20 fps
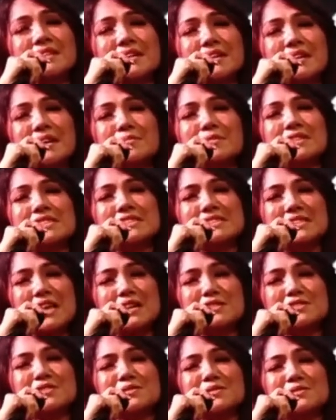Kami
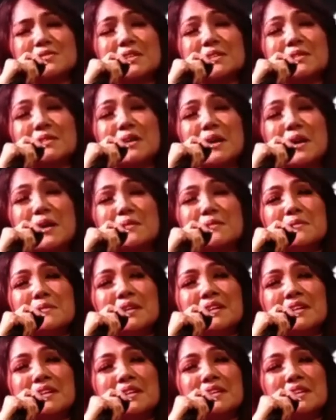sanjung Engkau.
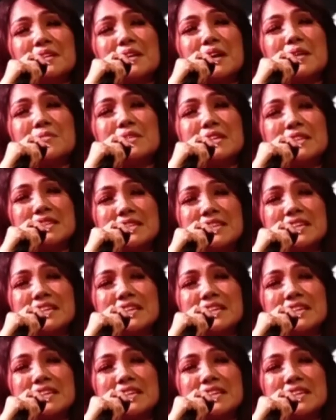Kami